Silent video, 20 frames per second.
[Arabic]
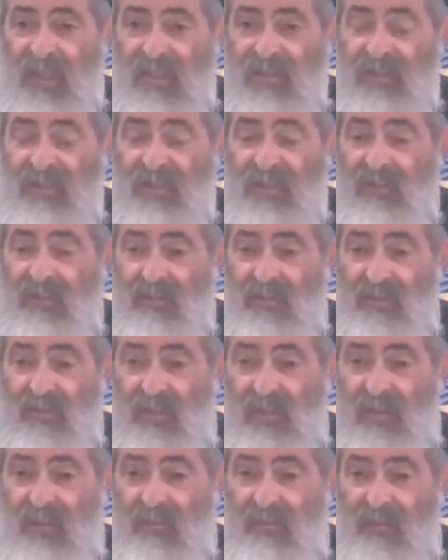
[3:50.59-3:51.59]

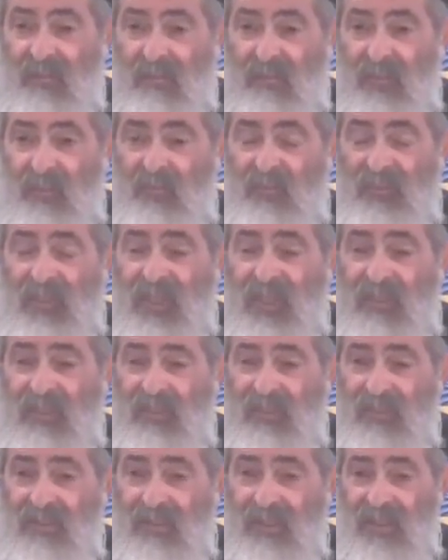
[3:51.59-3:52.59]
ممتاز
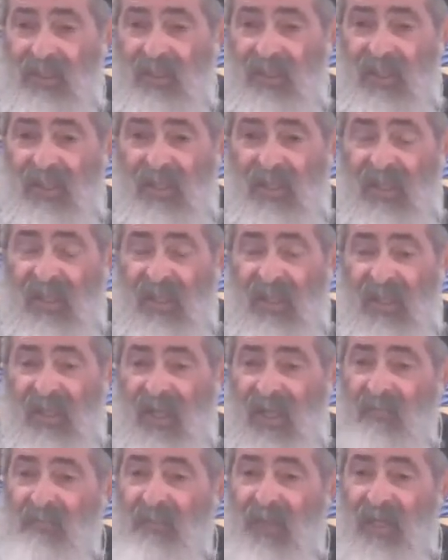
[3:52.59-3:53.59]
عن بقيه
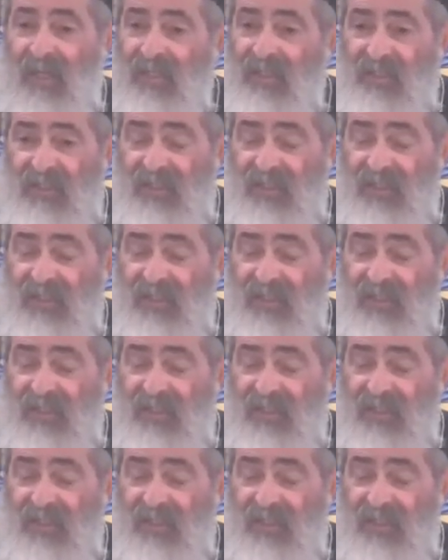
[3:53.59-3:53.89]
الناس